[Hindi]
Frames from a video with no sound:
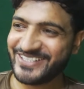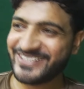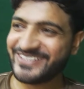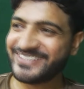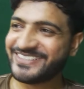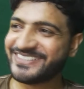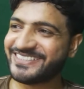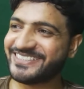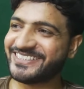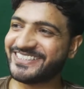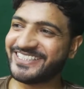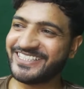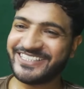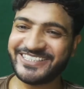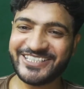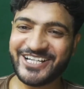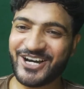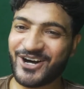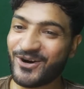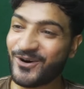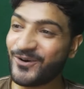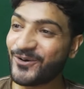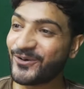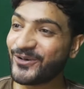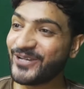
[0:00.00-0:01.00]
सीधा
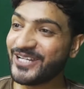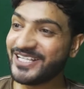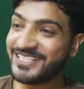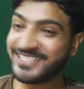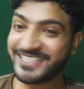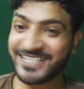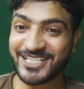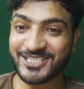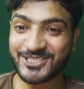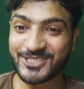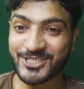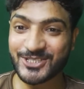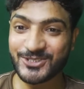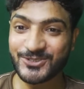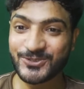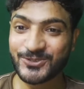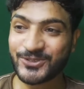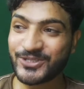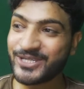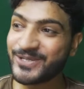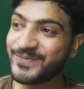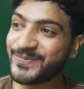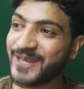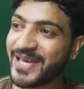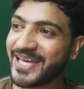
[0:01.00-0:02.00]
ऑडी से
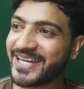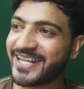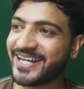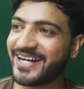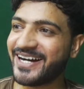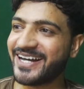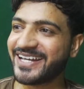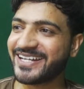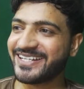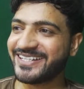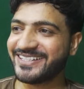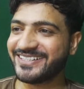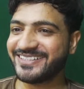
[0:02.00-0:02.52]
सुजुकी मेहरान